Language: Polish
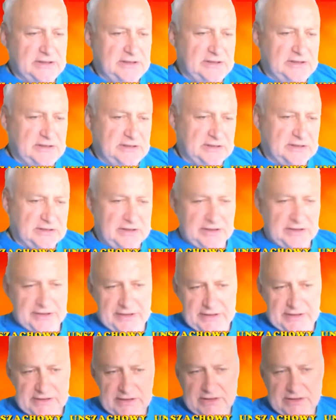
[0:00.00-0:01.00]

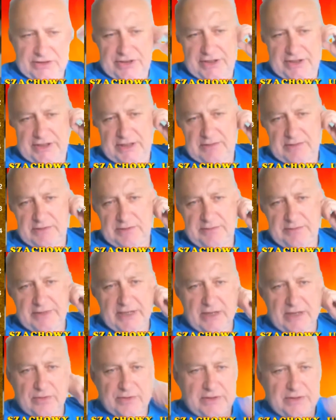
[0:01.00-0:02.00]
Goniec E7 i
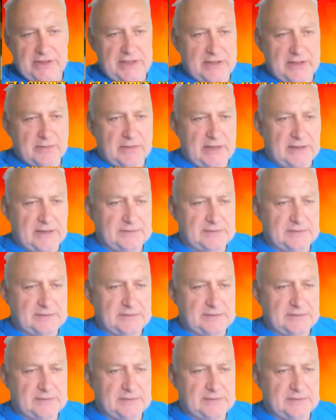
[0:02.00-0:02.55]
biały nie ma